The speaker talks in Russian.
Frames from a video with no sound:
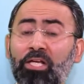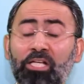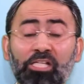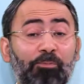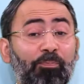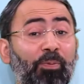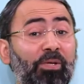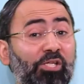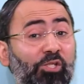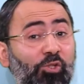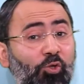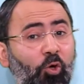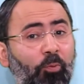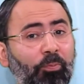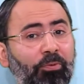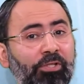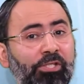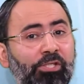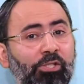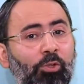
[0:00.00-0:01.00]

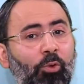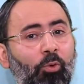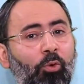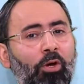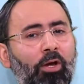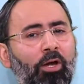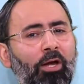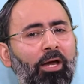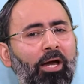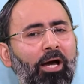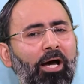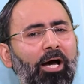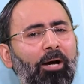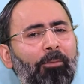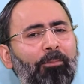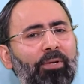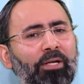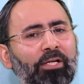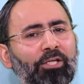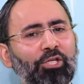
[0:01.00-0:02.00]
способностью
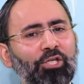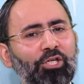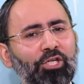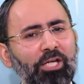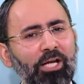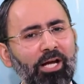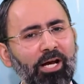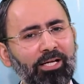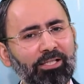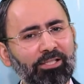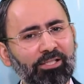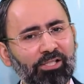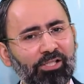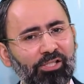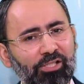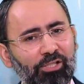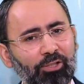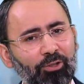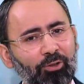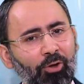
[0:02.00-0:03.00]
обращать
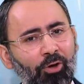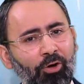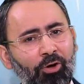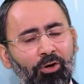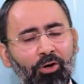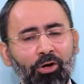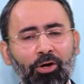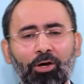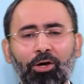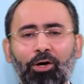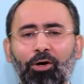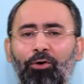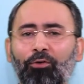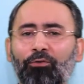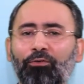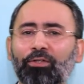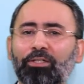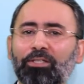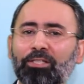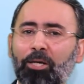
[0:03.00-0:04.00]
зло
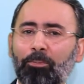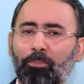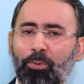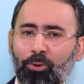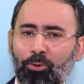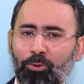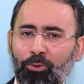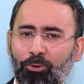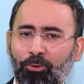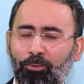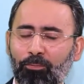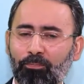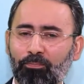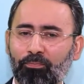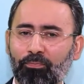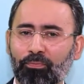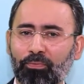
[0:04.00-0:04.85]
в добро.